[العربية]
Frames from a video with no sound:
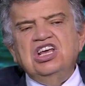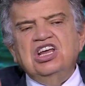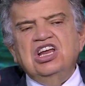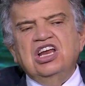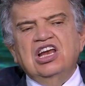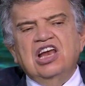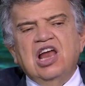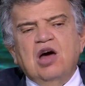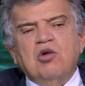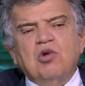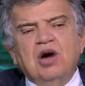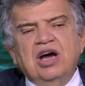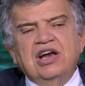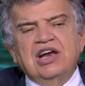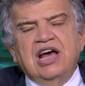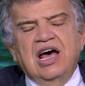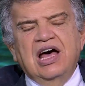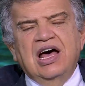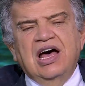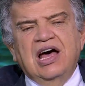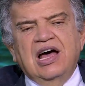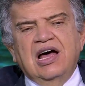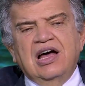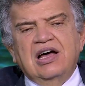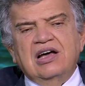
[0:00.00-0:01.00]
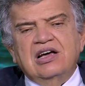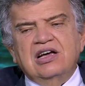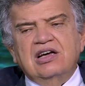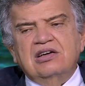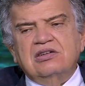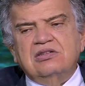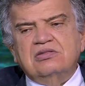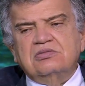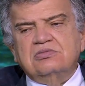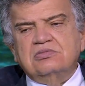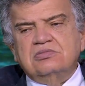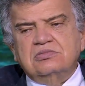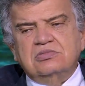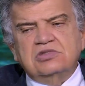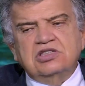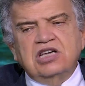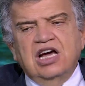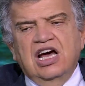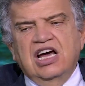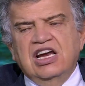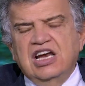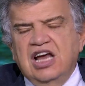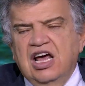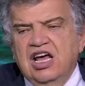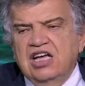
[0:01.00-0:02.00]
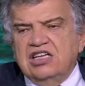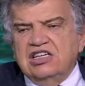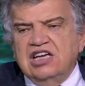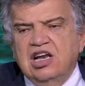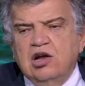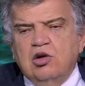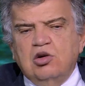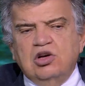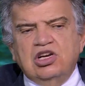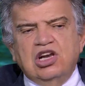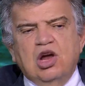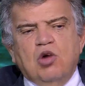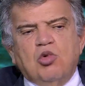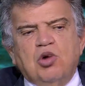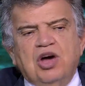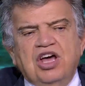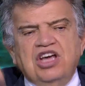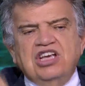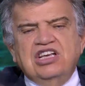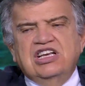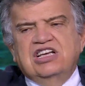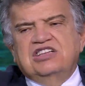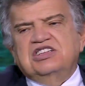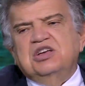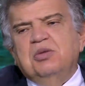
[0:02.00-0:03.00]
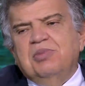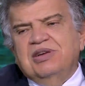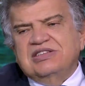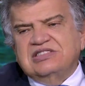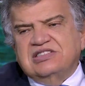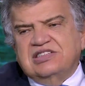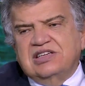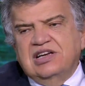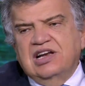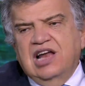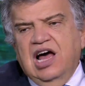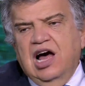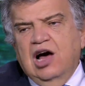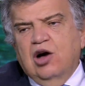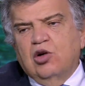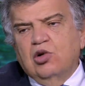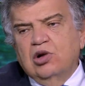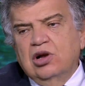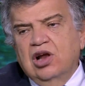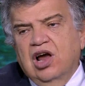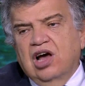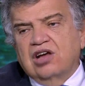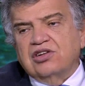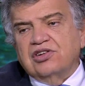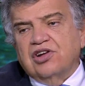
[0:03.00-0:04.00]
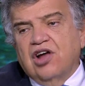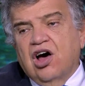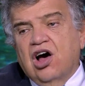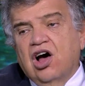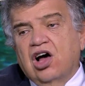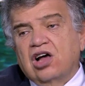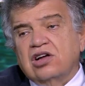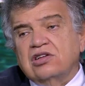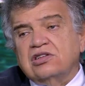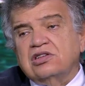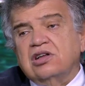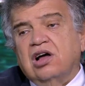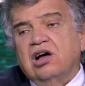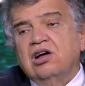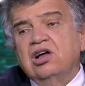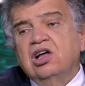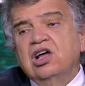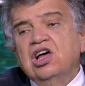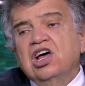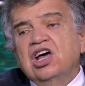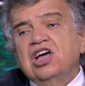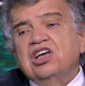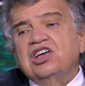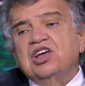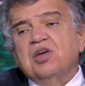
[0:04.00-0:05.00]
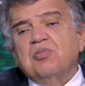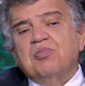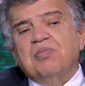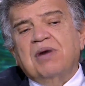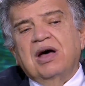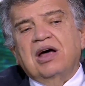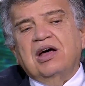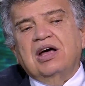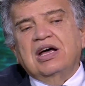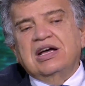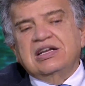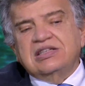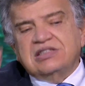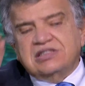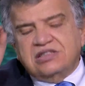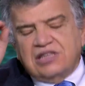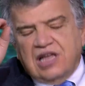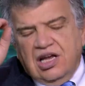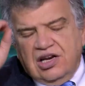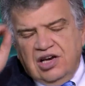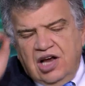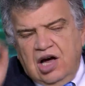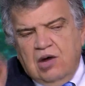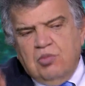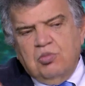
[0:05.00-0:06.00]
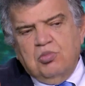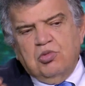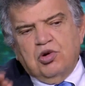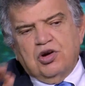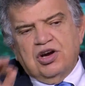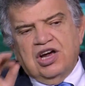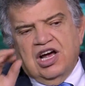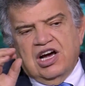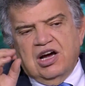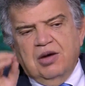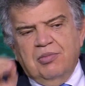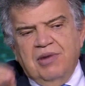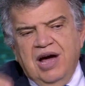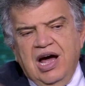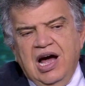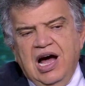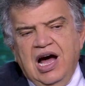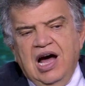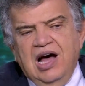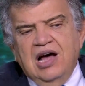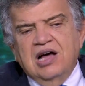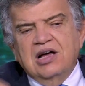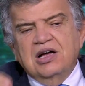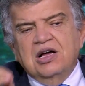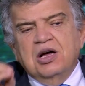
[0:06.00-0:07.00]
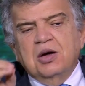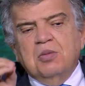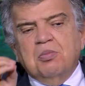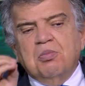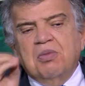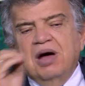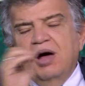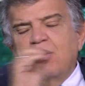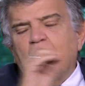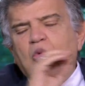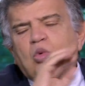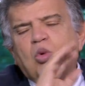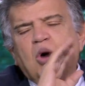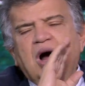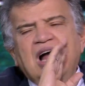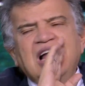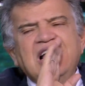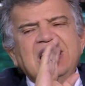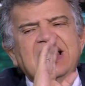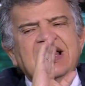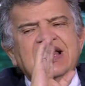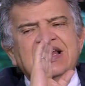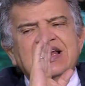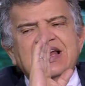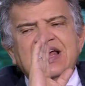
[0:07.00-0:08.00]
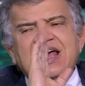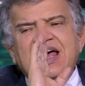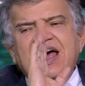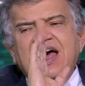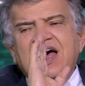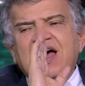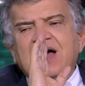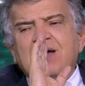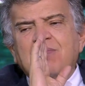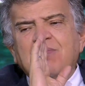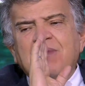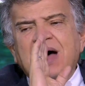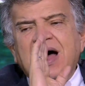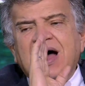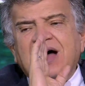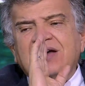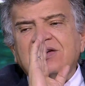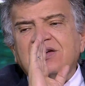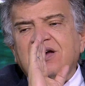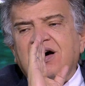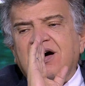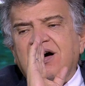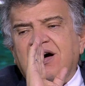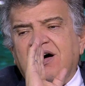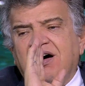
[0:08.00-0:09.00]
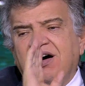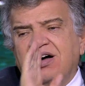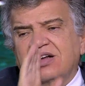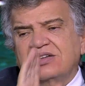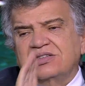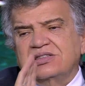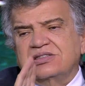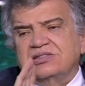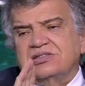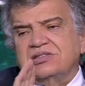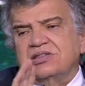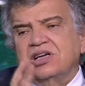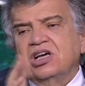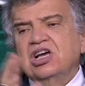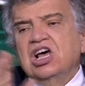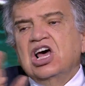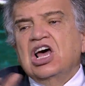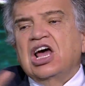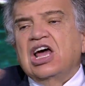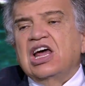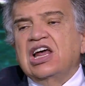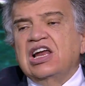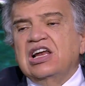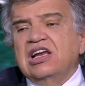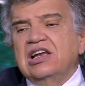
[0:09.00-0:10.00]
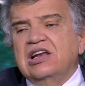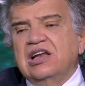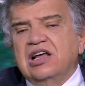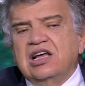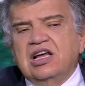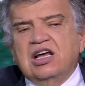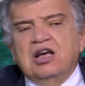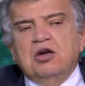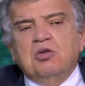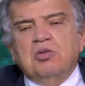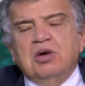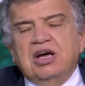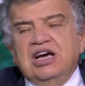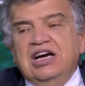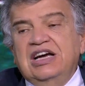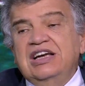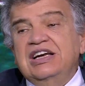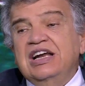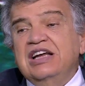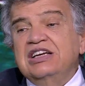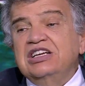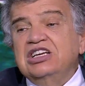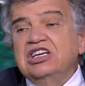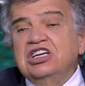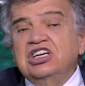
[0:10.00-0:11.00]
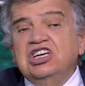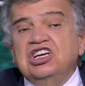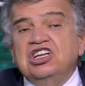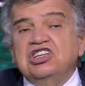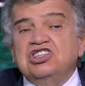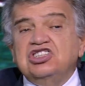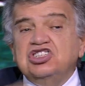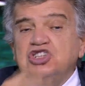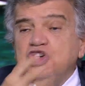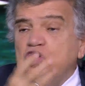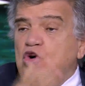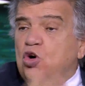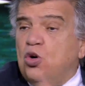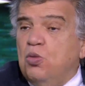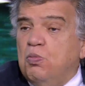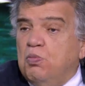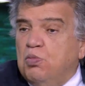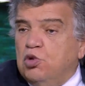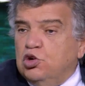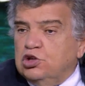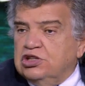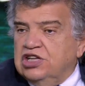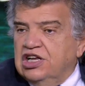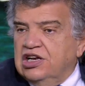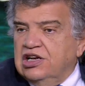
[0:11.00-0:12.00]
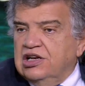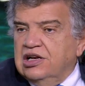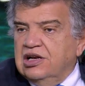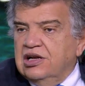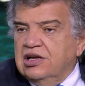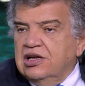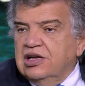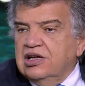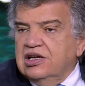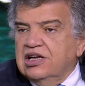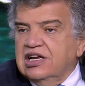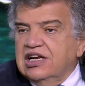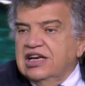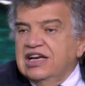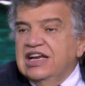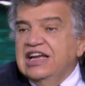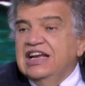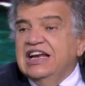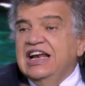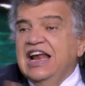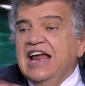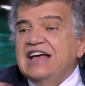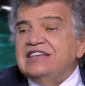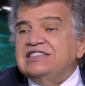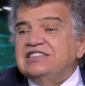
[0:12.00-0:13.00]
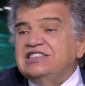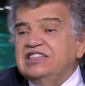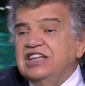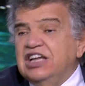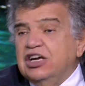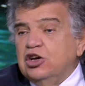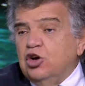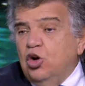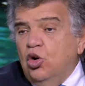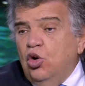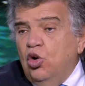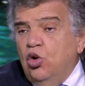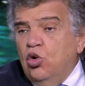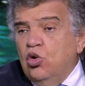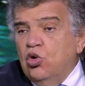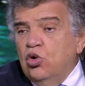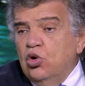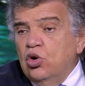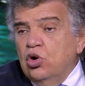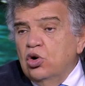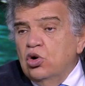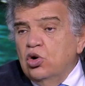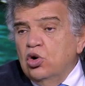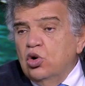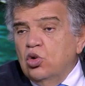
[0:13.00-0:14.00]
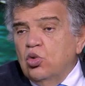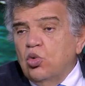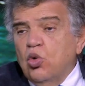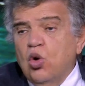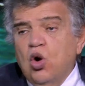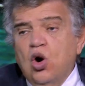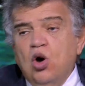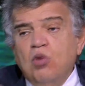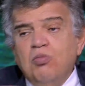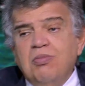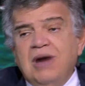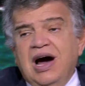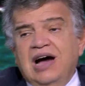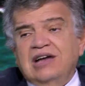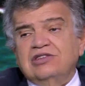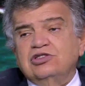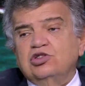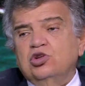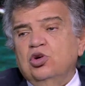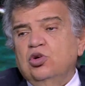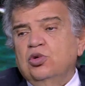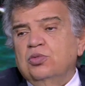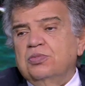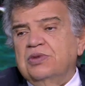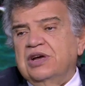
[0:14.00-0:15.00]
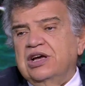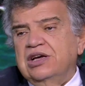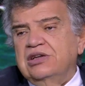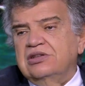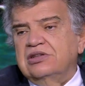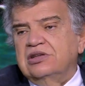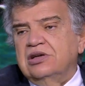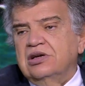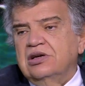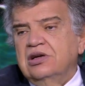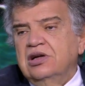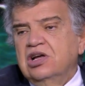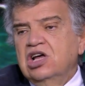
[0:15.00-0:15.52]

والله بلاشها في كل الاحوال يعني انا لو هي دي بس اللي هقولها النهارده م. يبقى التنمر يا جماعه ولا لها معنى خالص احنا نديهم موديل لناس نجحوا وهم عندهم كده